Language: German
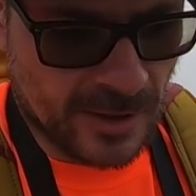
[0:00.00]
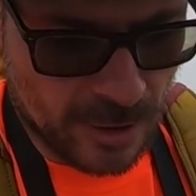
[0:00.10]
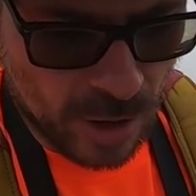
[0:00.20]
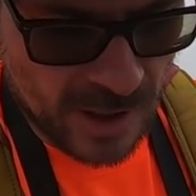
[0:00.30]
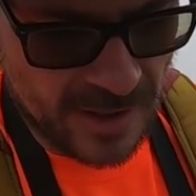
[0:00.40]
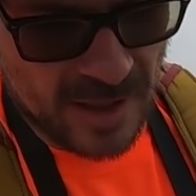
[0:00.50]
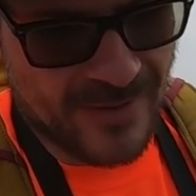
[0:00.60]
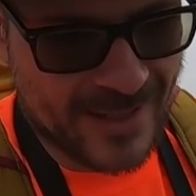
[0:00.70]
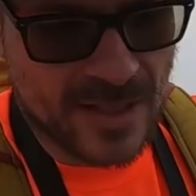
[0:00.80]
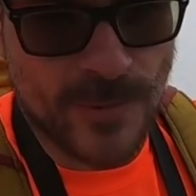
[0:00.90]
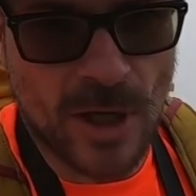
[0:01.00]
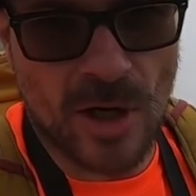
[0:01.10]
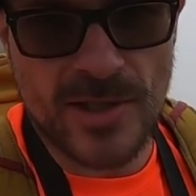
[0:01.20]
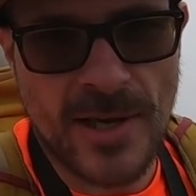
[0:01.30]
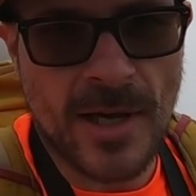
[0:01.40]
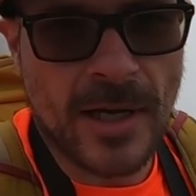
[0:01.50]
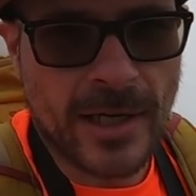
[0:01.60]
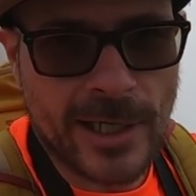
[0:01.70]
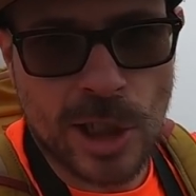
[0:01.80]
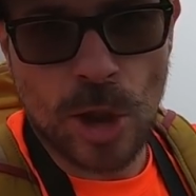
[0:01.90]
Danach ist das Watzmannhaus
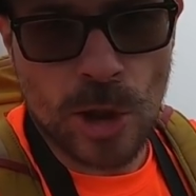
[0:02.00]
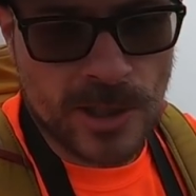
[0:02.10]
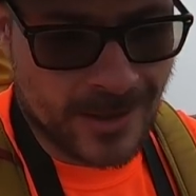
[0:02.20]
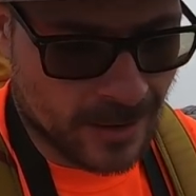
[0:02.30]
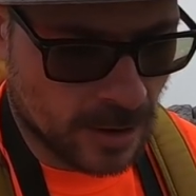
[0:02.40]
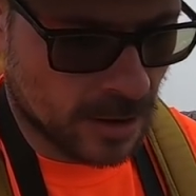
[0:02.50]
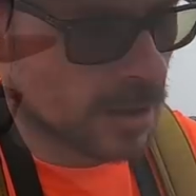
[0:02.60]
geschlossen.